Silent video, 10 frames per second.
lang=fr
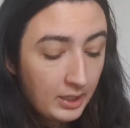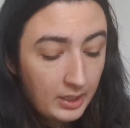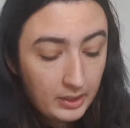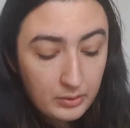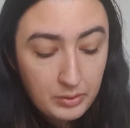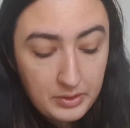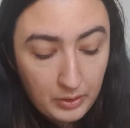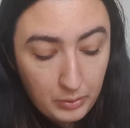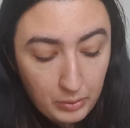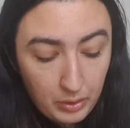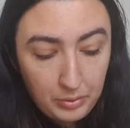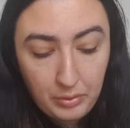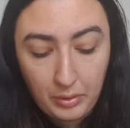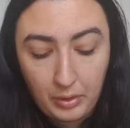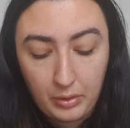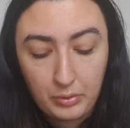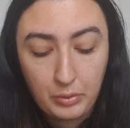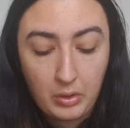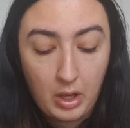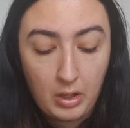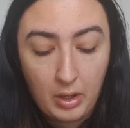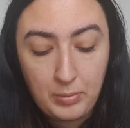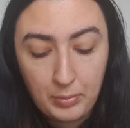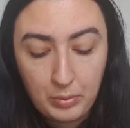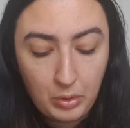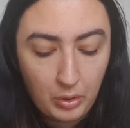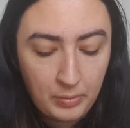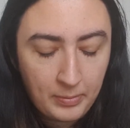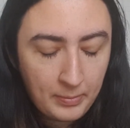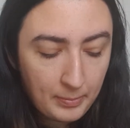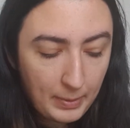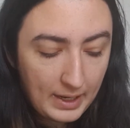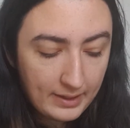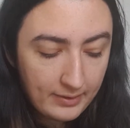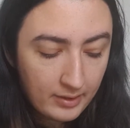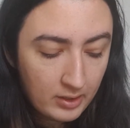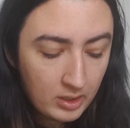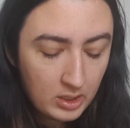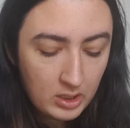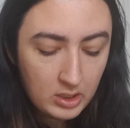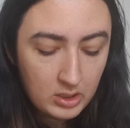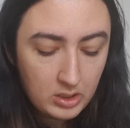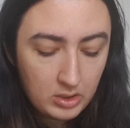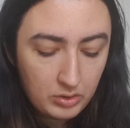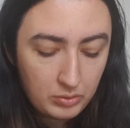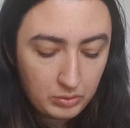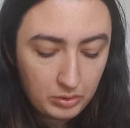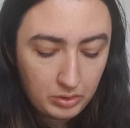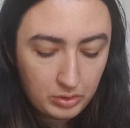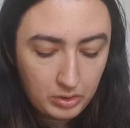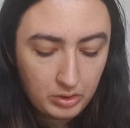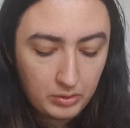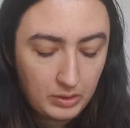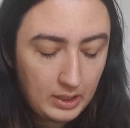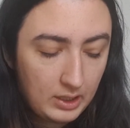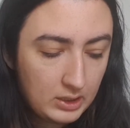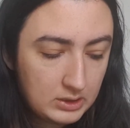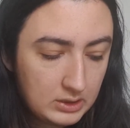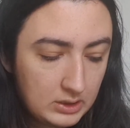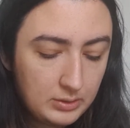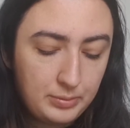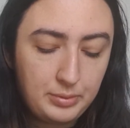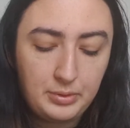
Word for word: Et ensuite, il y a deux grandes, euh, deux un peu plus grandes palettes. Donc voilà, hop.